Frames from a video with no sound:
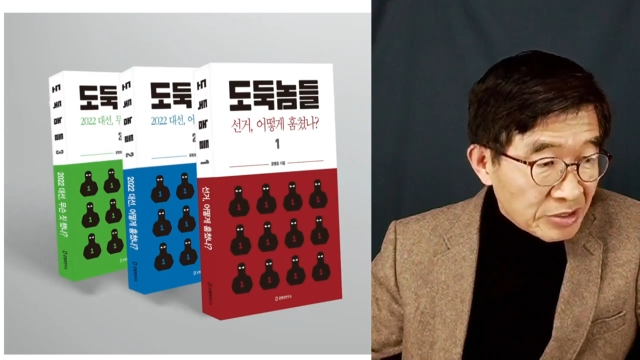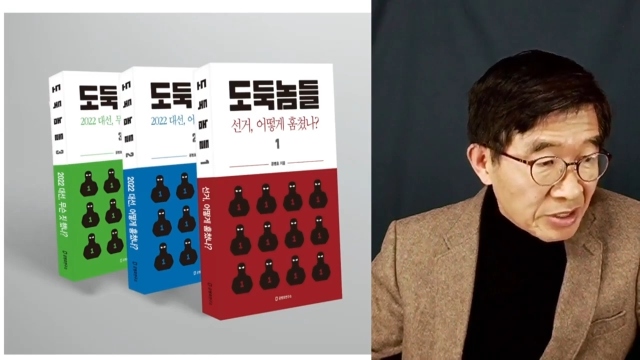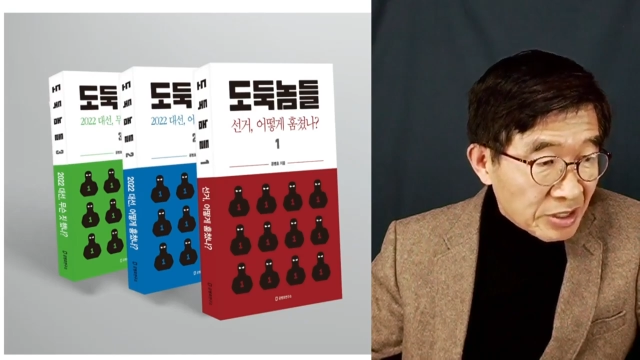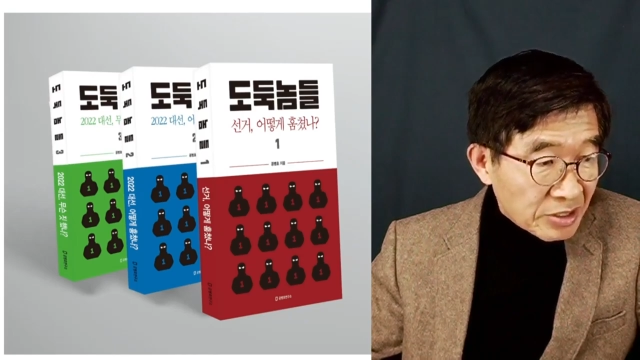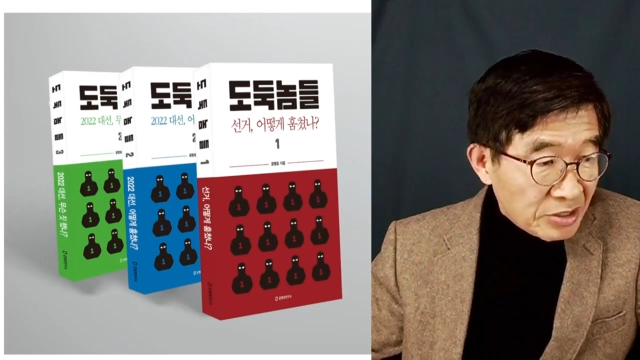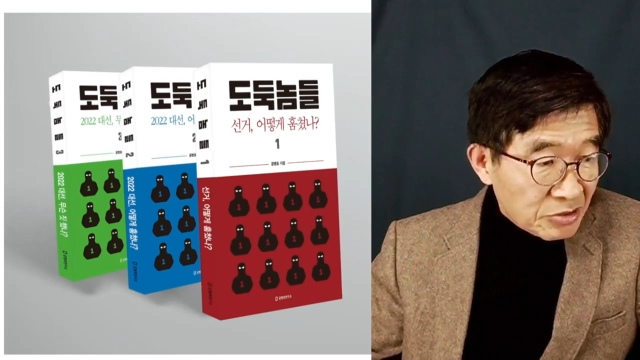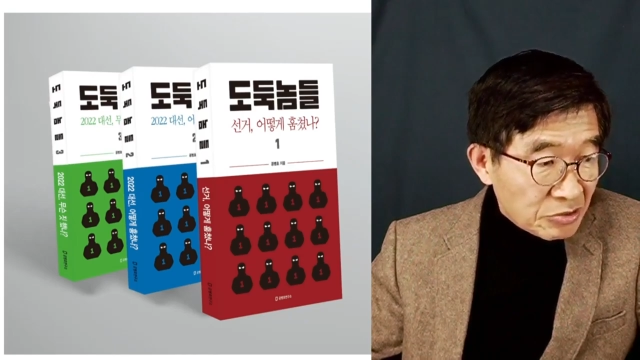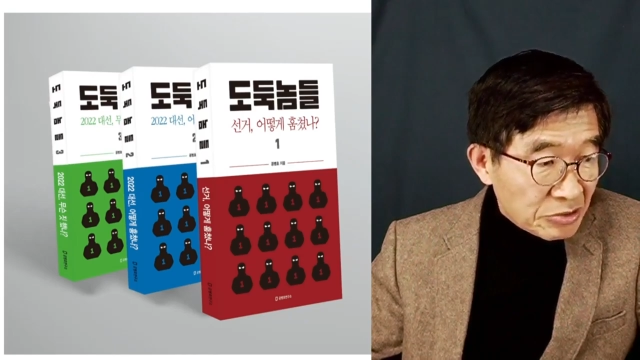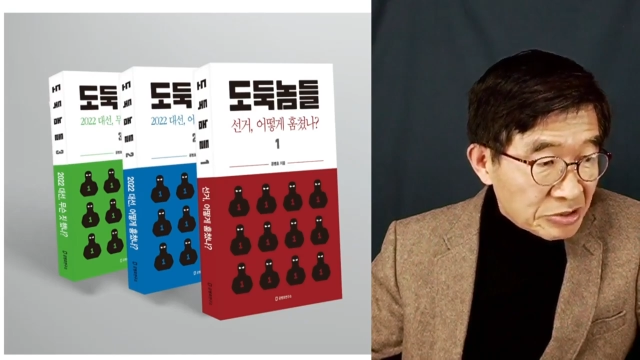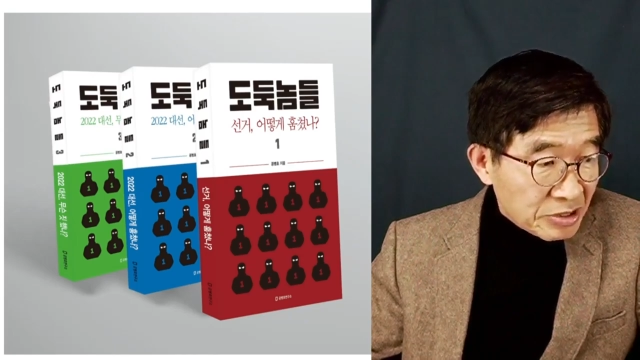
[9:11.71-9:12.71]
제가
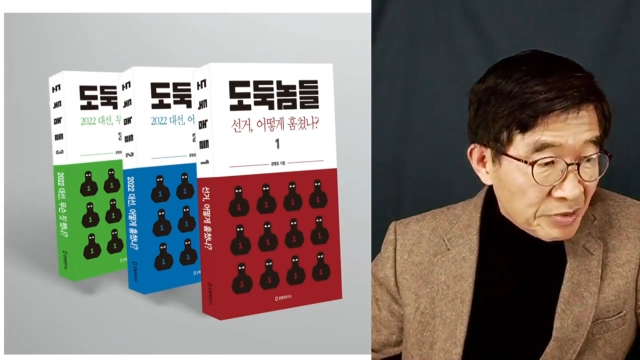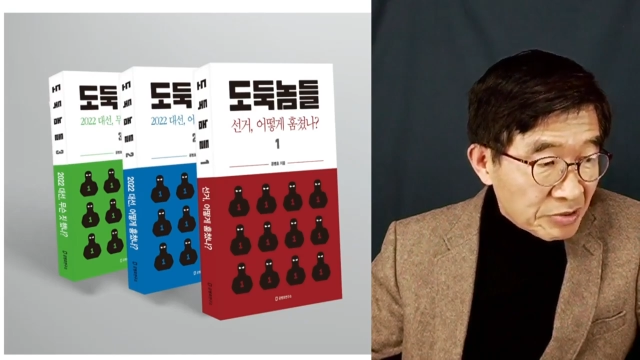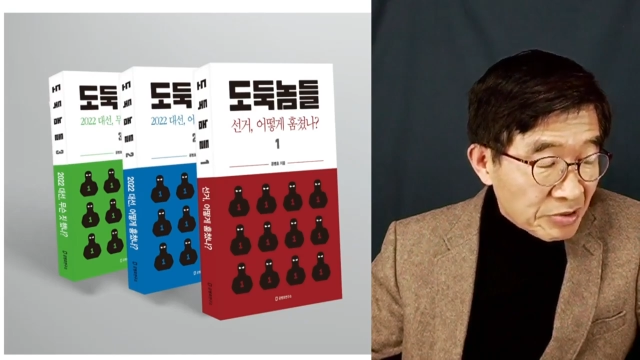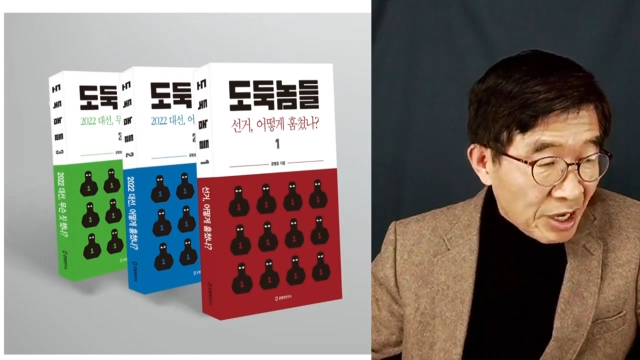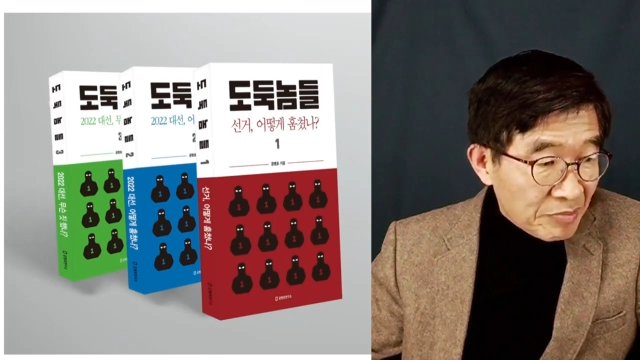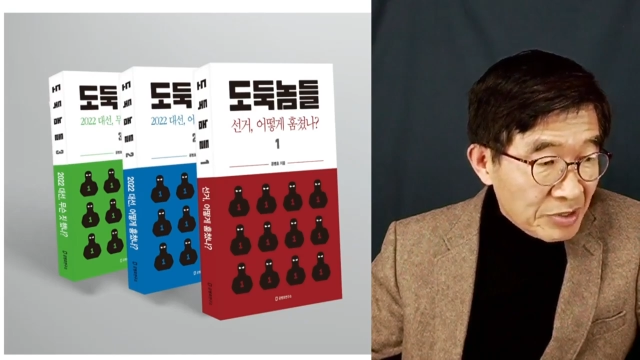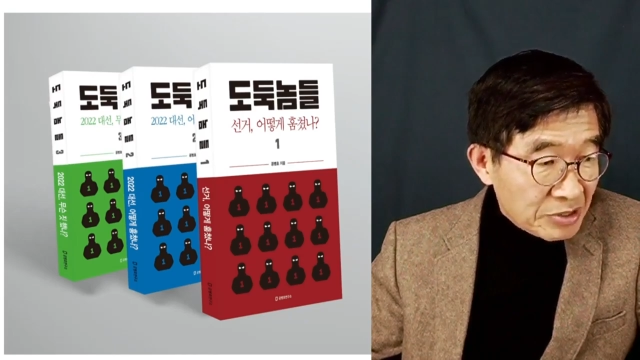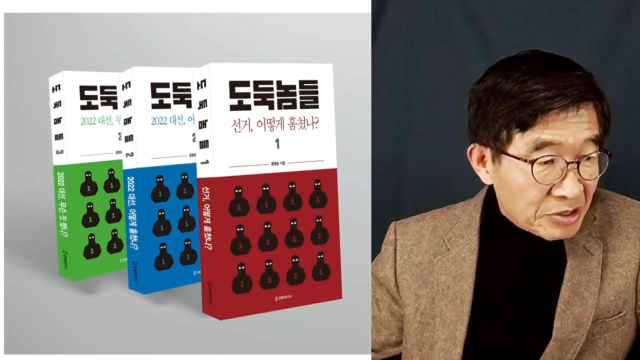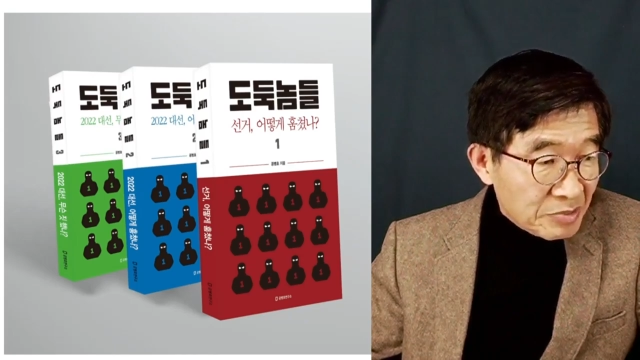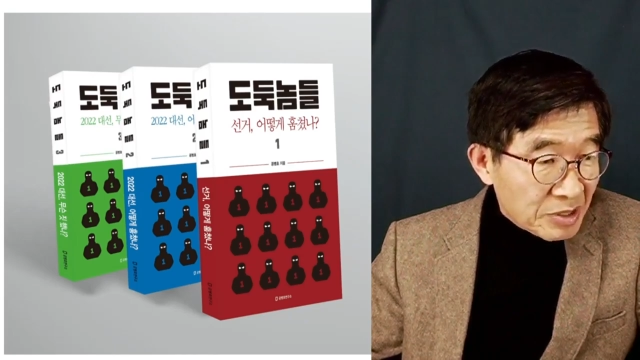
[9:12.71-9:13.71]
기초적으로 설명해도 안
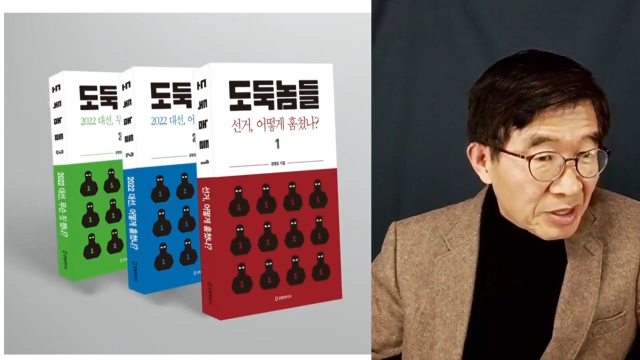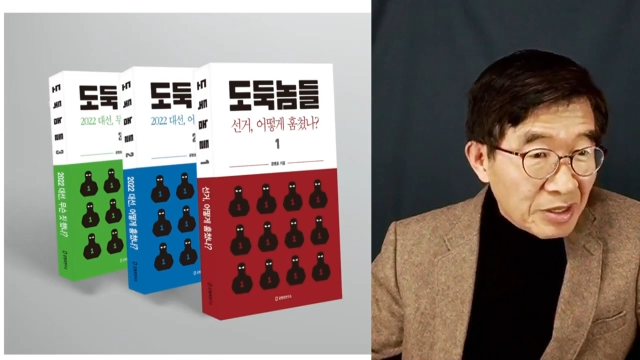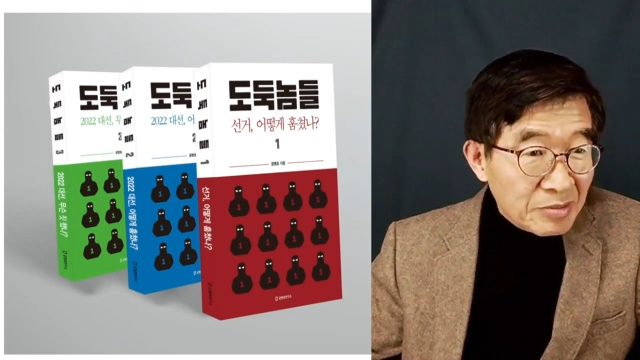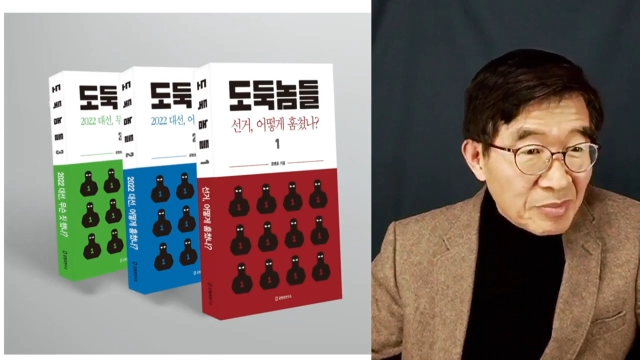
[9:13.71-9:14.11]
믿습니다.